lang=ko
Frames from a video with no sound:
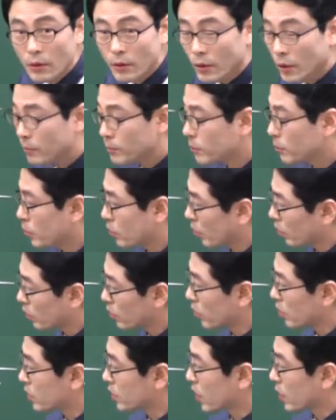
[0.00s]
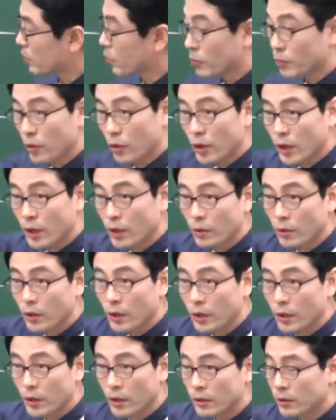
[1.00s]
그럼 어, 절차가 필요 없는 거니까
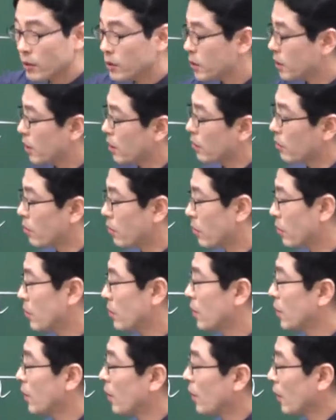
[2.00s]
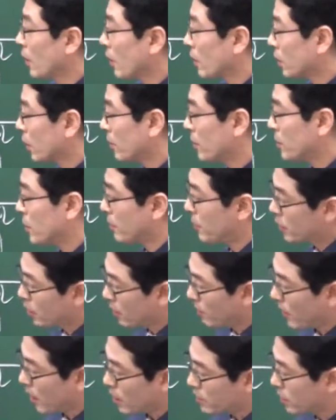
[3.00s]
이렇게 그 뜻이 되는 거고 그 다음에 이제
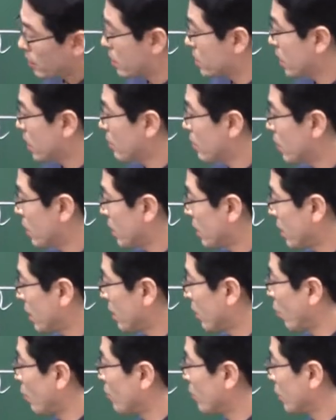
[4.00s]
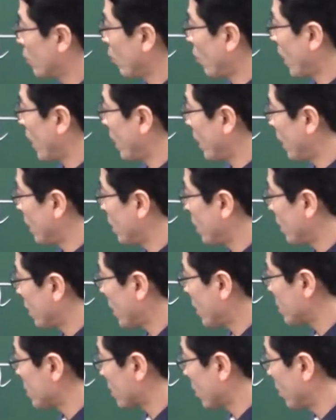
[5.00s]
밑에 빨간색 글씨가 보니까
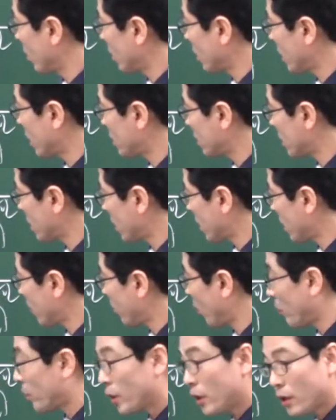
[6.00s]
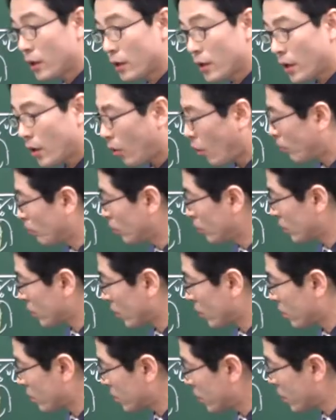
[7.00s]
옮겨와야겠는데 정이란 자가 법인인데 업무
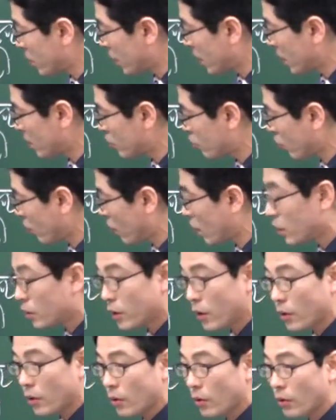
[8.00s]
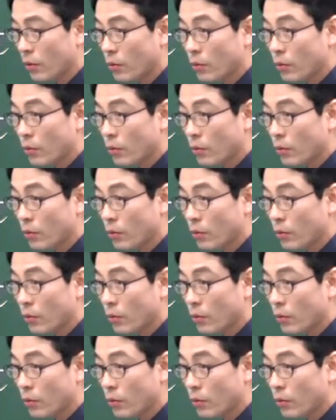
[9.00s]
정지 기간 중에 있대요